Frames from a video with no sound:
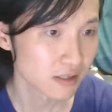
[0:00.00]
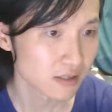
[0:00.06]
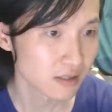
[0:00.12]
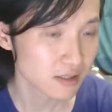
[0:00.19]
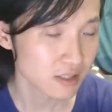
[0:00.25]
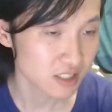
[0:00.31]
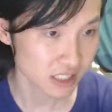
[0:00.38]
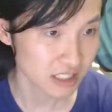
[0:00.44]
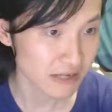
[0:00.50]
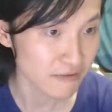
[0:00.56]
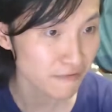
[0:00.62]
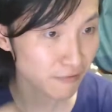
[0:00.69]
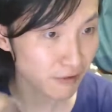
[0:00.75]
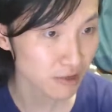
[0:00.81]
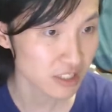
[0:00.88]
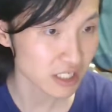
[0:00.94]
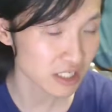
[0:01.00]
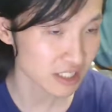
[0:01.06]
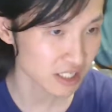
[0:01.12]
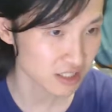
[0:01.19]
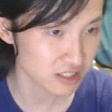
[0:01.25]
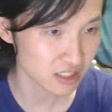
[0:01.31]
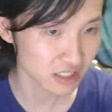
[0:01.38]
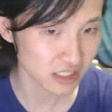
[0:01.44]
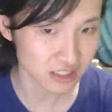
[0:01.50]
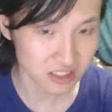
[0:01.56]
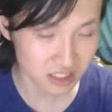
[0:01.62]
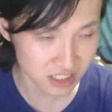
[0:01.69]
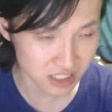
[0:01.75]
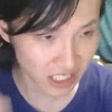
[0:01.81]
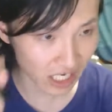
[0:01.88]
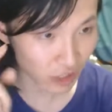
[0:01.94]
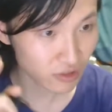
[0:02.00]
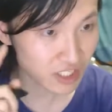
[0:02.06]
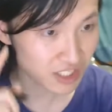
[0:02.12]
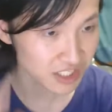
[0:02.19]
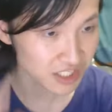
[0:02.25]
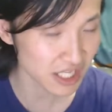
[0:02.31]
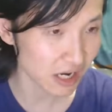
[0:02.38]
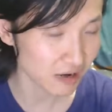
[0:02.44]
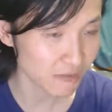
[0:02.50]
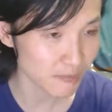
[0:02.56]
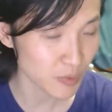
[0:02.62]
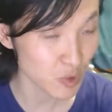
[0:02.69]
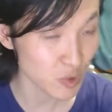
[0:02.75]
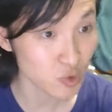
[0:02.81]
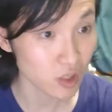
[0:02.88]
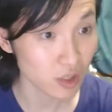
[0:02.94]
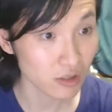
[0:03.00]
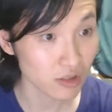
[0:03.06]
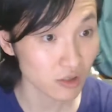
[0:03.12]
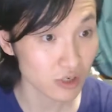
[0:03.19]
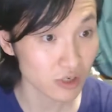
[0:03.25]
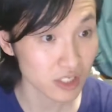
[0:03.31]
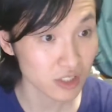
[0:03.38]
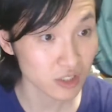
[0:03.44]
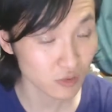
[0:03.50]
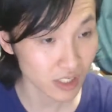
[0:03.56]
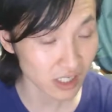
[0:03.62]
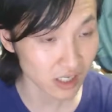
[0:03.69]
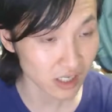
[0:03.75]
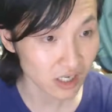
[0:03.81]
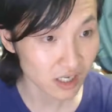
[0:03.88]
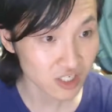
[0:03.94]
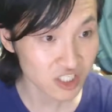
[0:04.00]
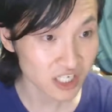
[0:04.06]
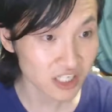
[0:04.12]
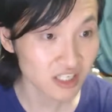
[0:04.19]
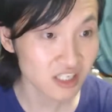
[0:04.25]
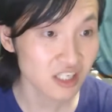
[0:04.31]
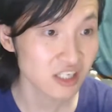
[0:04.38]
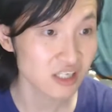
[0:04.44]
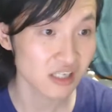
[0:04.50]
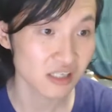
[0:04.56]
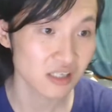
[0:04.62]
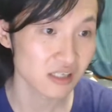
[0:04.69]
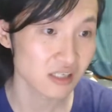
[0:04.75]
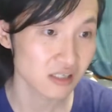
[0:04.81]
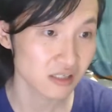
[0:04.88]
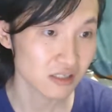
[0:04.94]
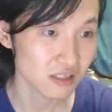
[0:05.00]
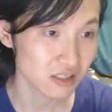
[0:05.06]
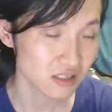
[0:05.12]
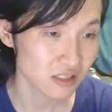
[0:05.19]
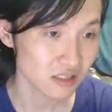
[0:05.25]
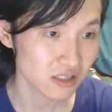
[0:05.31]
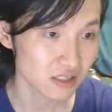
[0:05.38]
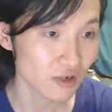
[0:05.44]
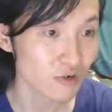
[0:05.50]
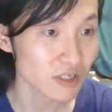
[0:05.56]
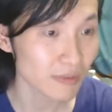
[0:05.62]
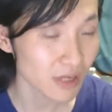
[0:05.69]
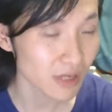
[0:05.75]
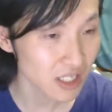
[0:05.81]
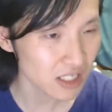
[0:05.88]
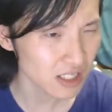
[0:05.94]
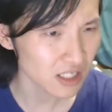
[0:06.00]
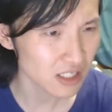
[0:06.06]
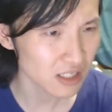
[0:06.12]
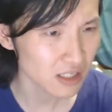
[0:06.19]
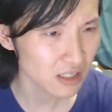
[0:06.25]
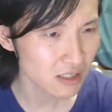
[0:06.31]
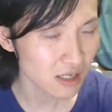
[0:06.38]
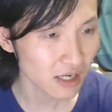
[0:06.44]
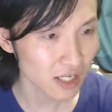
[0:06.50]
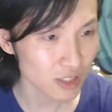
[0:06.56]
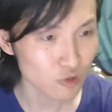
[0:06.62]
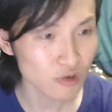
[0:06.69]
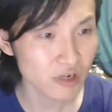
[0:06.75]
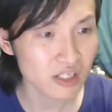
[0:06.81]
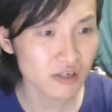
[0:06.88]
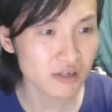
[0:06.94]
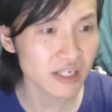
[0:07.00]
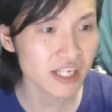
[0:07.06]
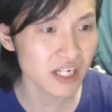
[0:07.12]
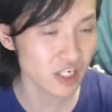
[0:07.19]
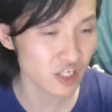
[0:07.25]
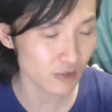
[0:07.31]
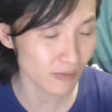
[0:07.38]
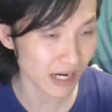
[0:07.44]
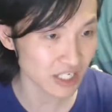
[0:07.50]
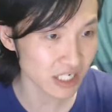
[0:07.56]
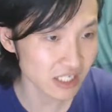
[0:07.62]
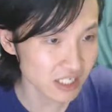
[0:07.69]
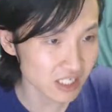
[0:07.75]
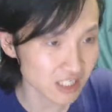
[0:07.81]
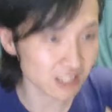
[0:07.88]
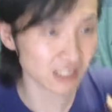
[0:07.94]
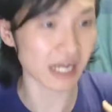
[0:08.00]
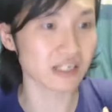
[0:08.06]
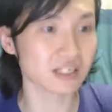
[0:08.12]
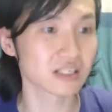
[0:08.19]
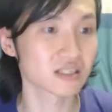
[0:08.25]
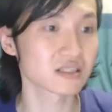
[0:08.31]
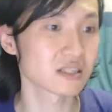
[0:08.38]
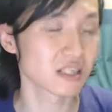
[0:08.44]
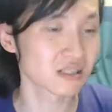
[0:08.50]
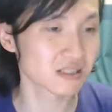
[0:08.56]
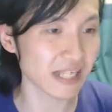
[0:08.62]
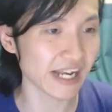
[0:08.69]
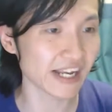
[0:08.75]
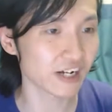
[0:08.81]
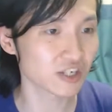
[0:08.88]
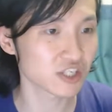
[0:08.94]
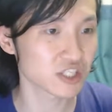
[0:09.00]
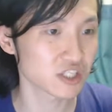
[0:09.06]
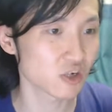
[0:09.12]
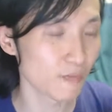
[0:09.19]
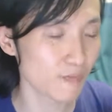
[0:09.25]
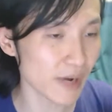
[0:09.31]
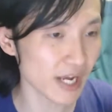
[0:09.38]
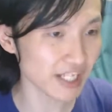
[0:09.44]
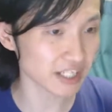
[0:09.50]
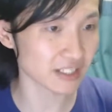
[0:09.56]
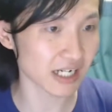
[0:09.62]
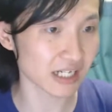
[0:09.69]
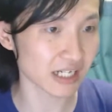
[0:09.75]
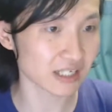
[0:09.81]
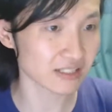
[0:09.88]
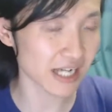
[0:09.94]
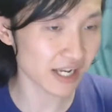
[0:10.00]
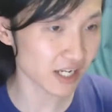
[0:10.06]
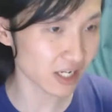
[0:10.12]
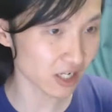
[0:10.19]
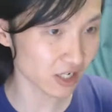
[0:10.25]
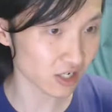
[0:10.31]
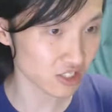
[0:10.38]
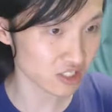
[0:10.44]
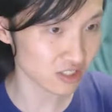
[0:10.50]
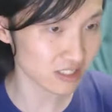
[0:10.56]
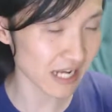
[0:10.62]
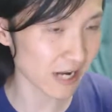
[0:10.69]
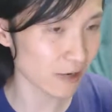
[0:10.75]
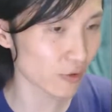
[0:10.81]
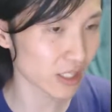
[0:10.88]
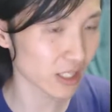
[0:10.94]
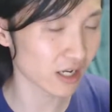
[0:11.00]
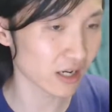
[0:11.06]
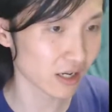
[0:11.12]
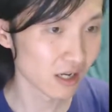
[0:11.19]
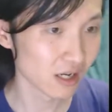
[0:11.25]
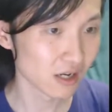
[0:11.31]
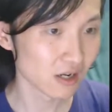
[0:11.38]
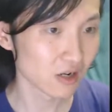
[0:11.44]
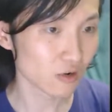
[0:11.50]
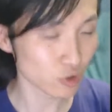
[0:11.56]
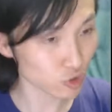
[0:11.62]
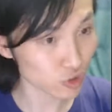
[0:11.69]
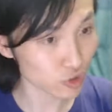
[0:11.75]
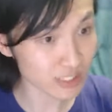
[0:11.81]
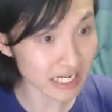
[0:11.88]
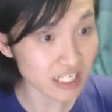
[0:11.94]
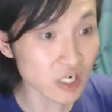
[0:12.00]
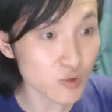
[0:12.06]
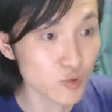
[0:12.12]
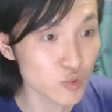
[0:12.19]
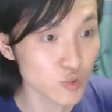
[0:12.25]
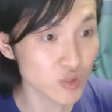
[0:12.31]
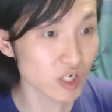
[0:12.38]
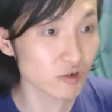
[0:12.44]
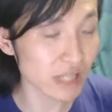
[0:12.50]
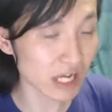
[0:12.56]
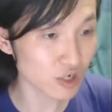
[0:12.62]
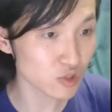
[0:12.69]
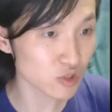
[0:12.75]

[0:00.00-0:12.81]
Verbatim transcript: 是它在符号上拟制的。这个东西一定要，比如说，有人就问了：身体有什么意义？很多人就立刻就把身体看成是这个，在一个时空背景下的，在一个实在论的，或者说在这个宇宙当中